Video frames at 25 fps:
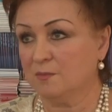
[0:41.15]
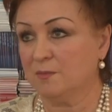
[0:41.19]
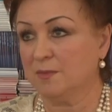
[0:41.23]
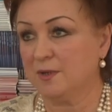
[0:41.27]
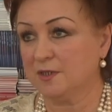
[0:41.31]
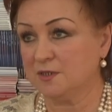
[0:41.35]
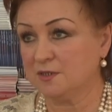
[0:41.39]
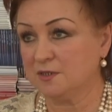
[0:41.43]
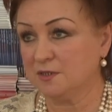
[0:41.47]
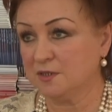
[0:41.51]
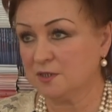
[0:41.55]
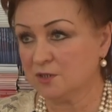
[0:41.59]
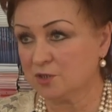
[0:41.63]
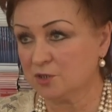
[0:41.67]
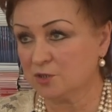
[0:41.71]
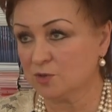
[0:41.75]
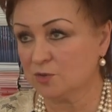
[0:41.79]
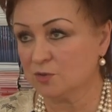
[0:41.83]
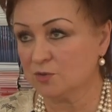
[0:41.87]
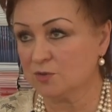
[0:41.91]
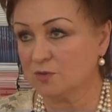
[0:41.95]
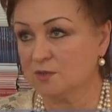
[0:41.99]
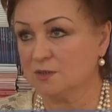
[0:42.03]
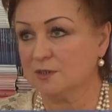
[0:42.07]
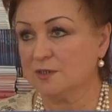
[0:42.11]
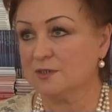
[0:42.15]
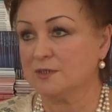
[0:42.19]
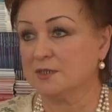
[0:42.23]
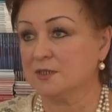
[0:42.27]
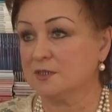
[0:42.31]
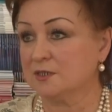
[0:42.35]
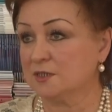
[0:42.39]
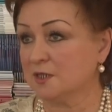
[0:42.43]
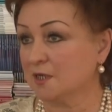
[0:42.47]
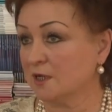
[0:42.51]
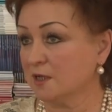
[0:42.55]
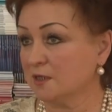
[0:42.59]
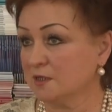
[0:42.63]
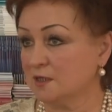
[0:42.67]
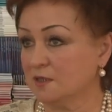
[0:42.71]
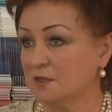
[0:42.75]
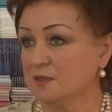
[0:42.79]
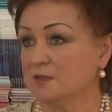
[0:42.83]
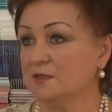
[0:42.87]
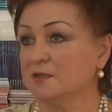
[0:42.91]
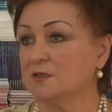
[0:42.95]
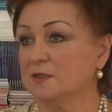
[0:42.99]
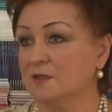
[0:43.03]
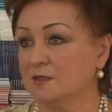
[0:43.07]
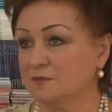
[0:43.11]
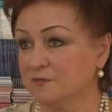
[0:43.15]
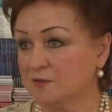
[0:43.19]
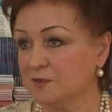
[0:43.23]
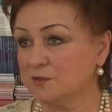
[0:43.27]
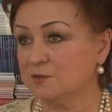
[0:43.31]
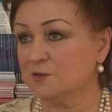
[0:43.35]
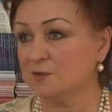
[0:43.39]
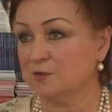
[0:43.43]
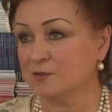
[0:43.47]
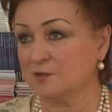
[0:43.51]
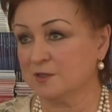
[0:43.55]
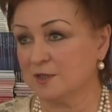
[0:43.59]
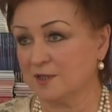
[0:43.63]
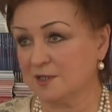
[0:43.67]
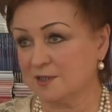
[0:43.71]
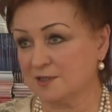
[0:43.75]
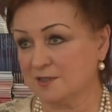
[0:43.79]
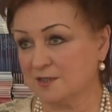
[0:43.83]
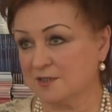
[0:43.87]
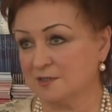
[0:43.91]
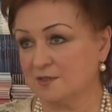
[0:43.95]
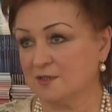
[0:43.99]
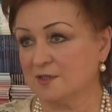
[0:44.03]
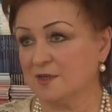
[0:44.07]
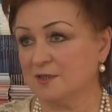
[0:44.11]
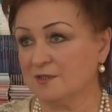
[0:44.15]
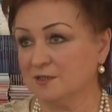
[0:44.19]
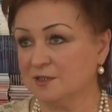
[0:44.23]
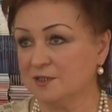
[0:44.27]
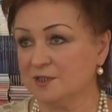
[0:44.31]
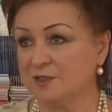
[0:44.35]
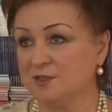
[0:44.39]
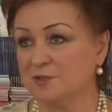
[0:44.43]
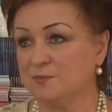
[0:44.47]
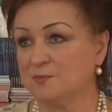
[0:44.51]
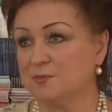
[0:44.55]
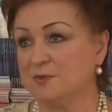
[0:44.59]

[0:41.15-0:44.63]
поддержку со стороны главы города Алексея Николаевича,